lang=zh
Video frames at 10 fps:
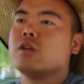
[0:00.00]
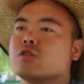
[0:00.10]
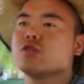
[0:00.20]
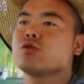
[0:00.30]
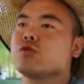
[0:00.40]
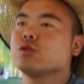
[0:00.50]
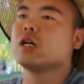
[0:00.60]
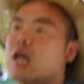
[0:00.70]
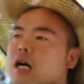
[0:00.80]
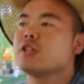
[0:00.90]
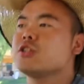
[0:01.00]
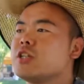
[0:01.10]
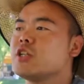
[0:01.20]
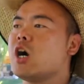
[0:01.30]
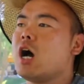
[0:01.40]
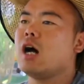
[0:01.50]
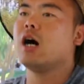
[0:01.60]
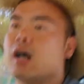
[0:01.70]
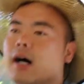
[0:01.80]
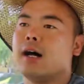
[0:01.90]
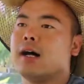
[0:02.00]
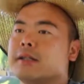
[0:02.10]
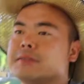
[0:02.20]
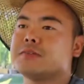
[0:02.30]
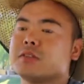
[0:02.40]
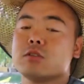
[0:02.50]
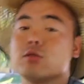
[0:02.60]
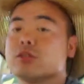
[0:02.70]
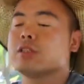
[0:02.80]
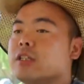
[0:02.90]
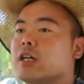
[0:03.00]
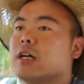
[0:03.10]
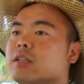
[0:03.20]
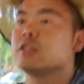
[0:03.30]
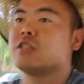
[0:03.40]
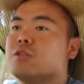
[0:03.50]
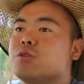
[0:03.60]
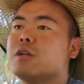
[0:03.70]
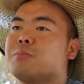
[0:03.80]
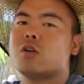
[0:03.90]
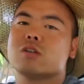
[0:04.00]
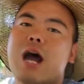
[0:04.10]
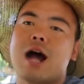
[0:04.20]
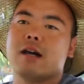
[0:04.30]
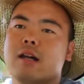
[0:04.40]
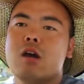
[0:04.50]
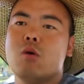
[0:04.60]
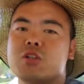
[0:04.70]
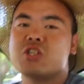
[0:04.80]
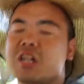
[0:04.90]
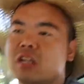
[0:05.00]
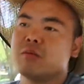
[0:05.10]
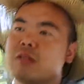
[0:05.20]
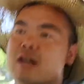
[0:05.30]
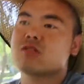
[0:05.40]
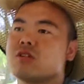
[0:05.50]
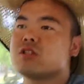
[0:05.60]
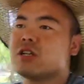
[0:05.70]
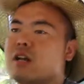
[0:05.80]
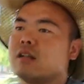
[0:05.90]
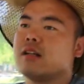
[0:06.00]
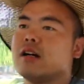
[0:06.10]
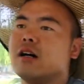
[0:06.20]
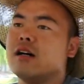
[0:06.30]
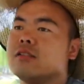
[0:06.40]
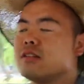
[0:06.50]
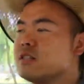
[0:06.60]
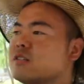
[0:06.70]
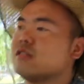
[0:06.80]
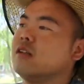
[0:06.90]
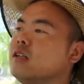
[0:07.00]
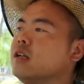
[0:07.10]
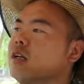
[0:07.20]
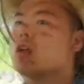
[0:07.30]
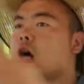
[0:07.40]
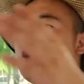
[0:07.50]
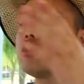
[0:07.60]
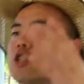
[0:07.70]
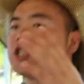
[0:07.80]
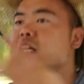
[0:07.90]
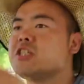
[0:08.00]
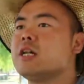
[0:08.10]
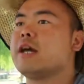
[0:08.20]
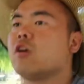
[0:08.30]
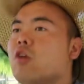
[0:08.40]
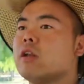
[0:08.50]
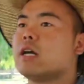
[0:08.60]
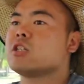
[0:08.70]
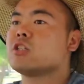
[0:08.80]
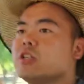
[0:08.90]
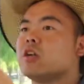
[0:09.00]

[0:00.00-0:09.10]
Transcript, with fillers: 自助的自行车啊。自助自行车，这景区呢比较大，我建议你们来的时候骑上那个自行车走，然后直接进来以后呢，这是一